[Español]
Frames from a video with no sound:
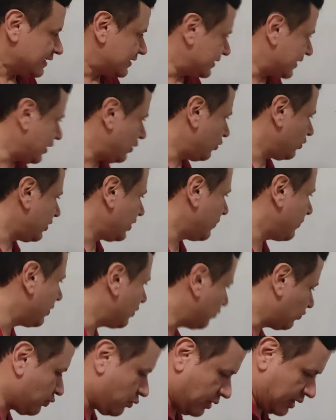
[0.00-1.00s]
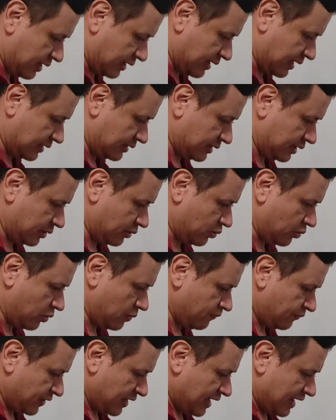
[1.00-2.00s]
seno de menos
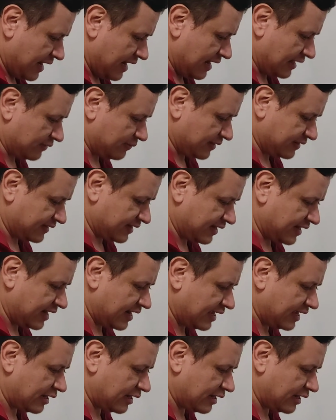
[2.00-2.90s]
45, les va a salir en la